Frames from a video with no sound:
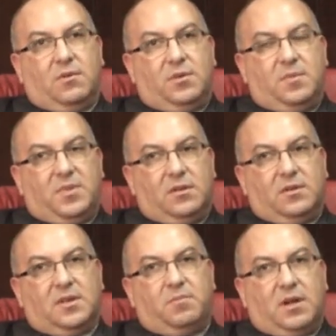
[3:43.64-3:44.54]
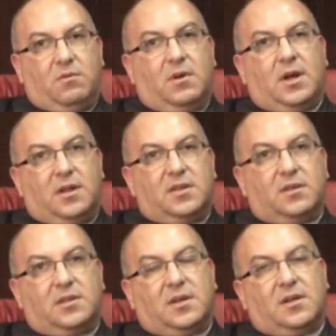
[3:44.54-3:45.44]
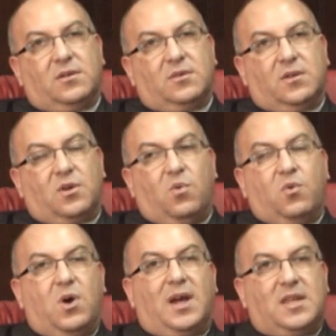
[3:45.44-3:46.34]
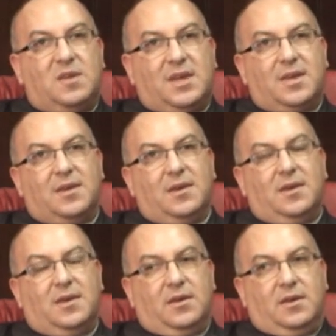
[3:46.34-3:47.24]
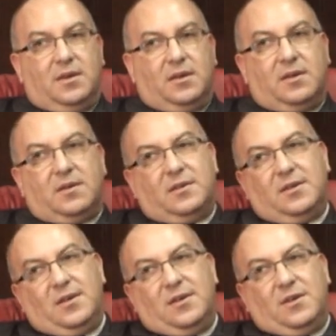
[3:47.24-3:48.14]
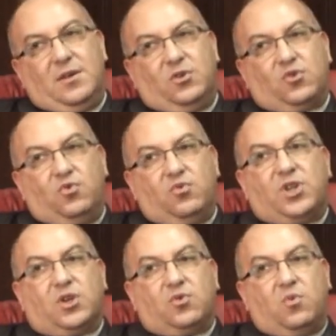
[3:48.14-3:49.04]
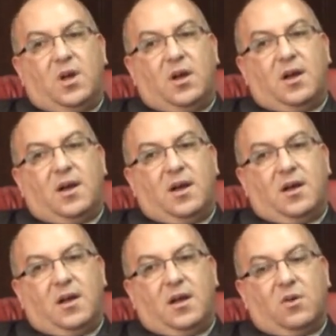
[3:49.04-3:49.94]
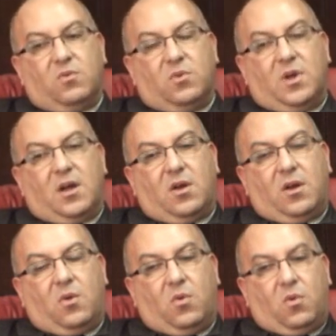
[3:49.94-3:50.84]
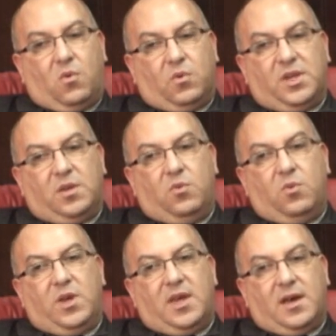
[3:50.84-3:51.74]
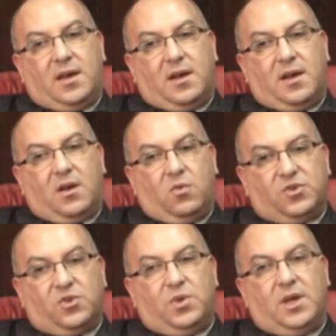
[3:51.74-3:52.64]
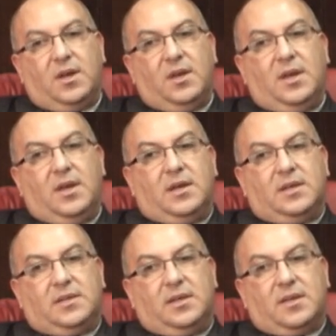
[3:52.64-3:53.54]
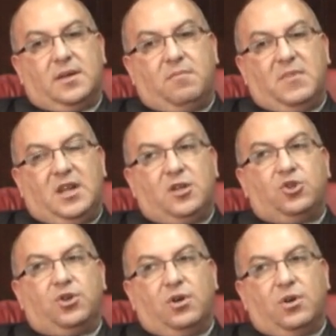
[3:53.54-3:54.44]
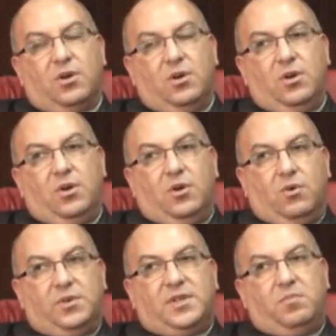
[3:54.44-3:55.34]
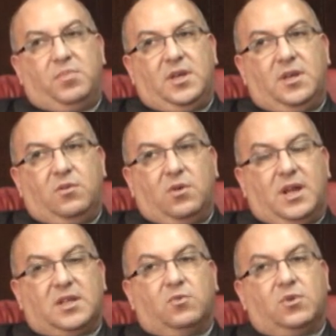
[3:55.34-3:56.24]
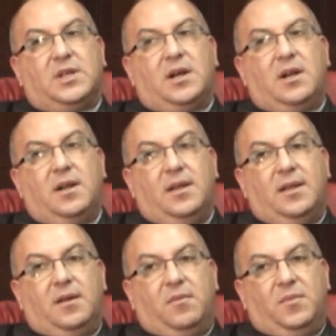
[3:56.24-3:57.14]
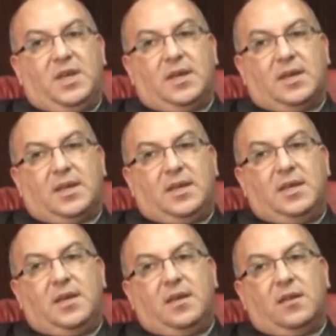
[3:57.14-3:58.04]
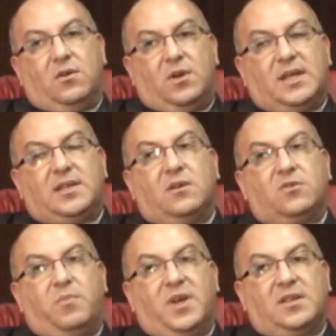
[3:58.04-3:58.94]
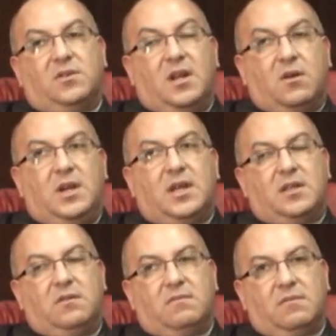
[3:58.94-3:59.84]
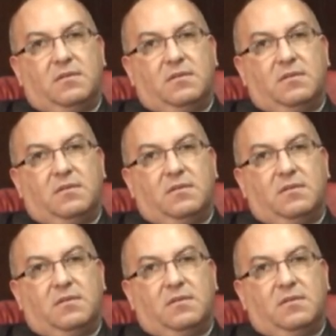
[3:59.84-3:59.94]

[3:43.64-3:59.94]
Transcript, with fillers: On n'est pas dans un parcours, dans, un, dans un concours académique. ce que nous cherchons à, à, à contribuer à construire, c'est un manager OCP de classe mondiale, mais qui est dans l'excellence opérationnelle collective.